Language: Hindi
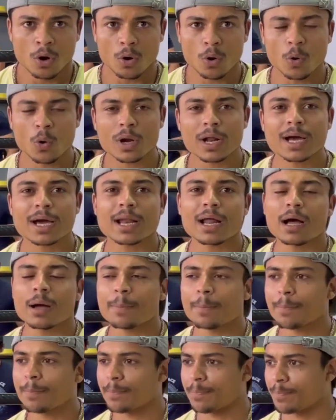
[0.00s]
और अगर आप
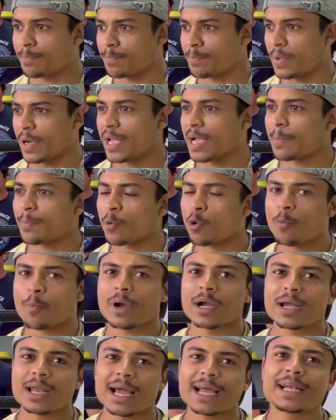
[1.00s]
एक प्रॉपर
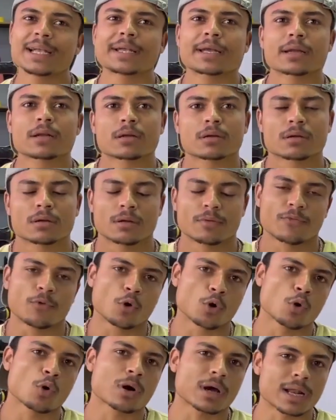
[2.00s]
डाइट
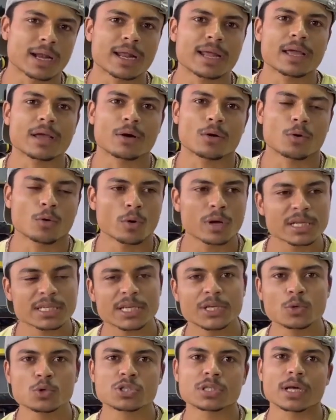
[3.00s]
फॉलो कर रहे हैं और
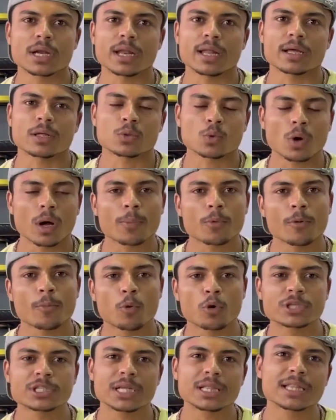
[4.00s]
इसे यूज़ कर रहे हैं तो आपको
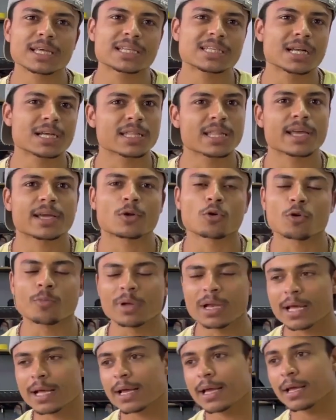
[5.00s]
बहुत जल्दी रिजल्ट देखने को
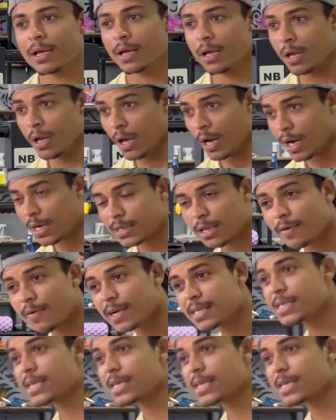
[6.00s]
मिलेंगे अदरवाइज